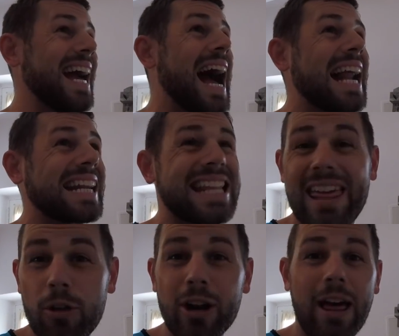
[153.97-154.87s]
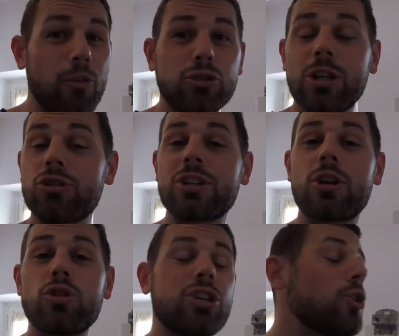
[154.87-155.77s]
alrededor a 2-3 horas
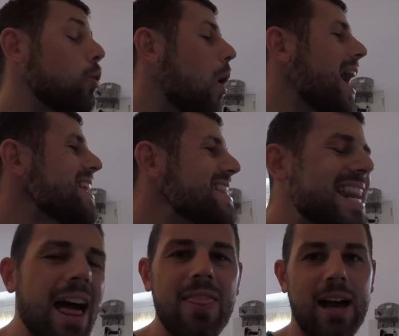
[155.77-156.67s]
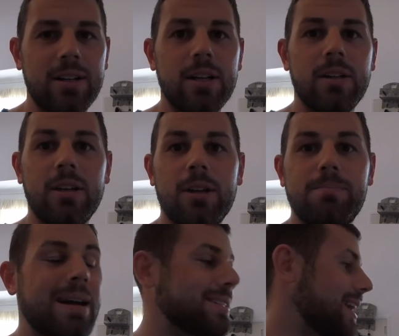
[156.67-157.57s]
en coche no hay nada
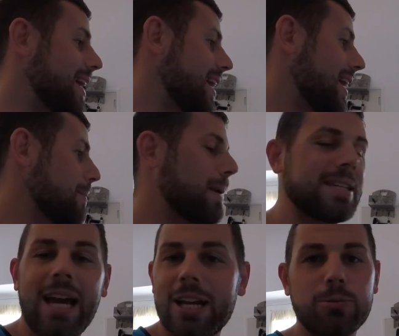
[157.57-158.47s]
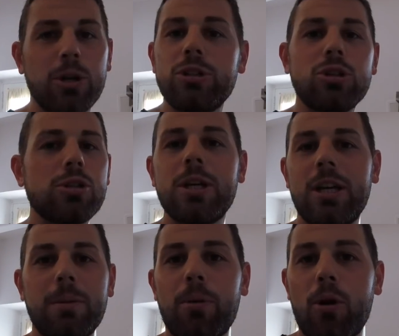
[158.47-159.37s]
más que paisajes bonitos
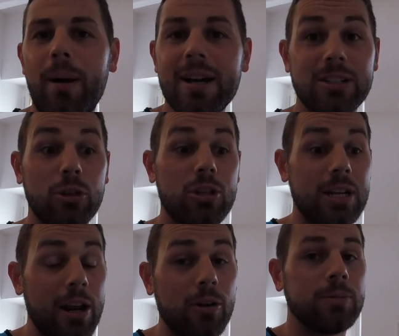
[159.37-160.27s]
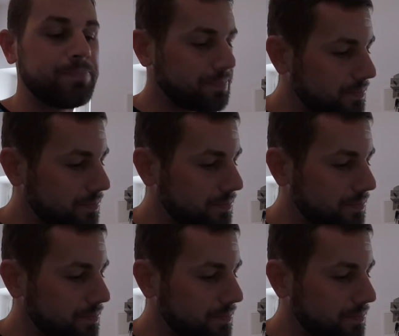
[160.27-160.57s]
y poco más. Entonces, claro,